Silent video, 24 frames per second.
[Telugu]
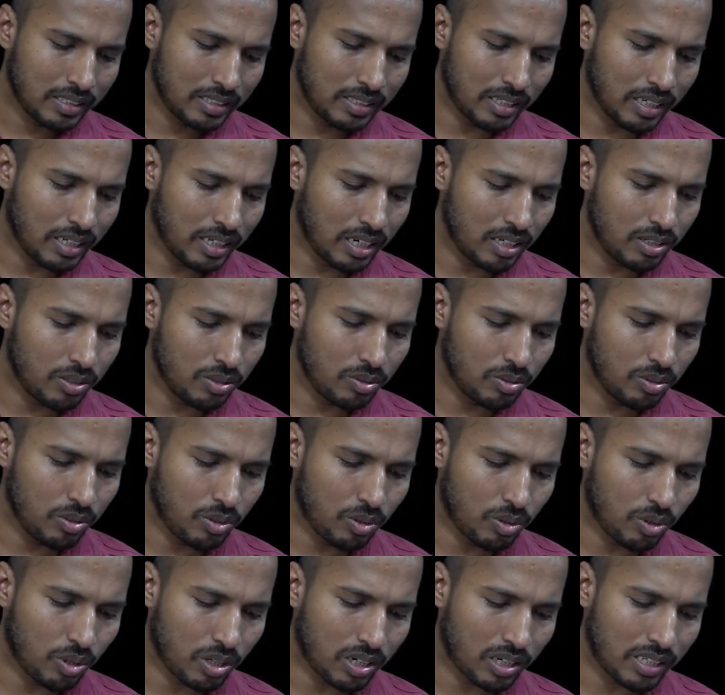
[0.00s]
దయయు
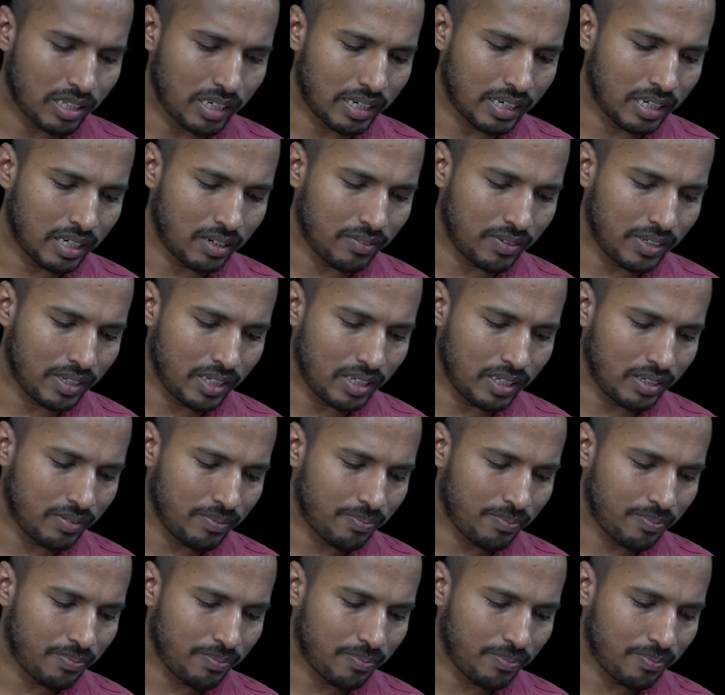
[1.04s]
కోరదగినవి